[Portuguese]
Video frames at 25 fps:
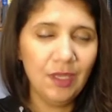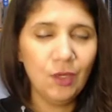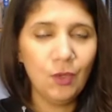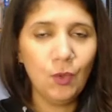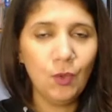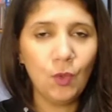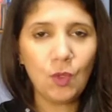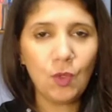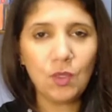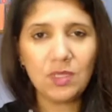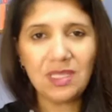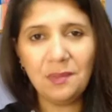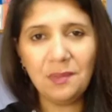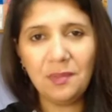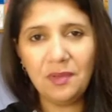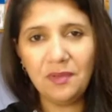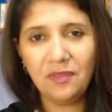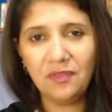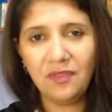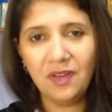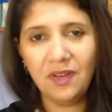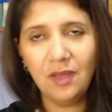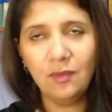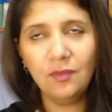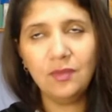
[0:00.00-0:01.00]
O que eu sempre
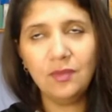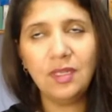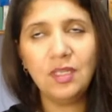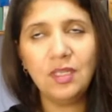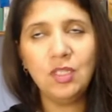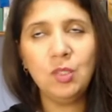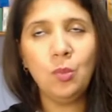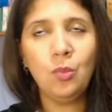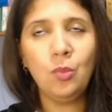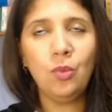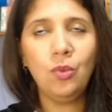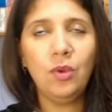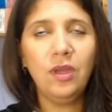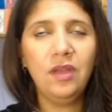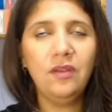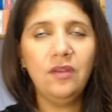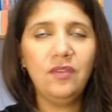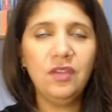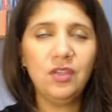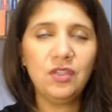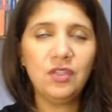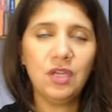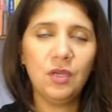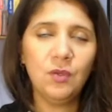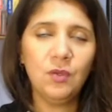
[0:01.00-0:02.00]
falo, né? Tipo, é
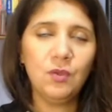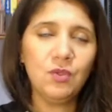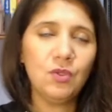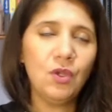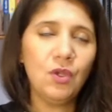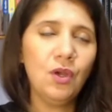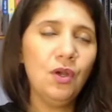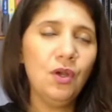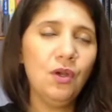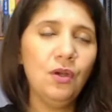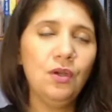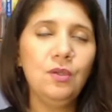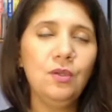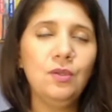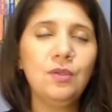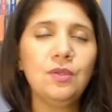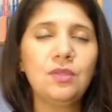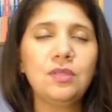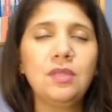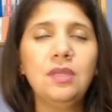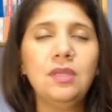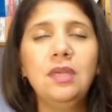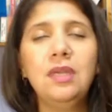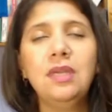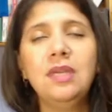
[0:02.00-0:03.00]
fechar os
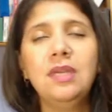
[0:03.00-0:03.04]
olhos,